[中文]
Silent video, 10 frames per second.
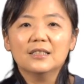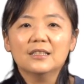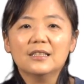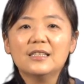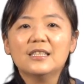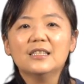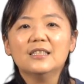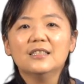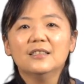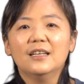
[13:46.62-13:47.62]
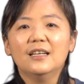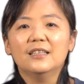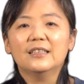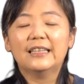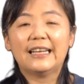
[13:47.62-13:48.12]
甚至
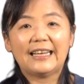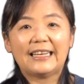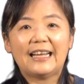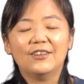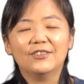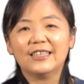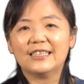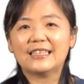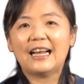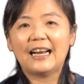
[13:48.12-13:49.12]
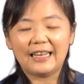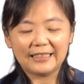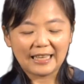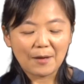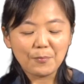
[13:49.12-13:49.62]
你看看哦，那个莎拉，
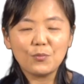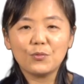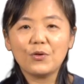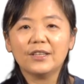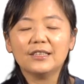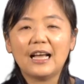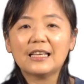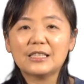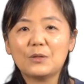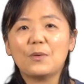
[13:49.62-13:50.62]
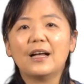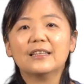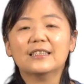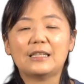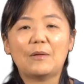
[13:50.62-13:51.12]
她不愿，她希望她
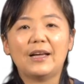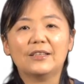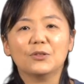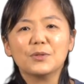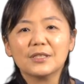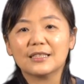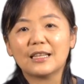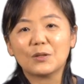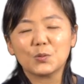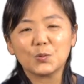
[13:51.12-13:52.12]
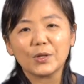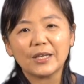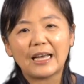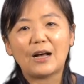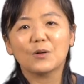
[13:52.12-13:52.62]
的小孩都是得到最
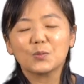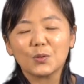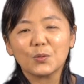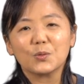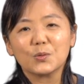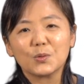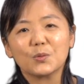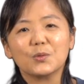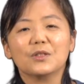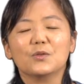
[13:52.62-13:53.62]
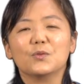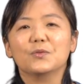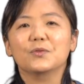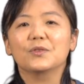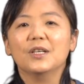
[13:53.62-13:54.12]
好、最多、最多的祝
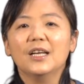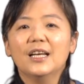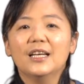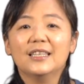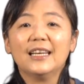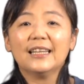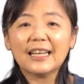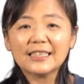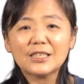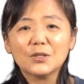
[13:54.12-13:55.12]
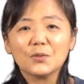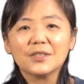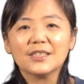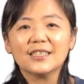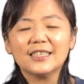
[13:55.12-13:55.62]
福。你看她心中
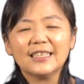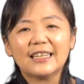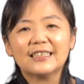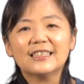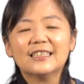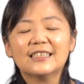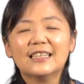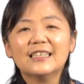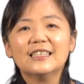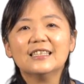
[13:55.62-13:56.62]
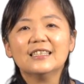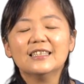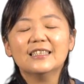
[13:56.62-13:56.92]
竟然生、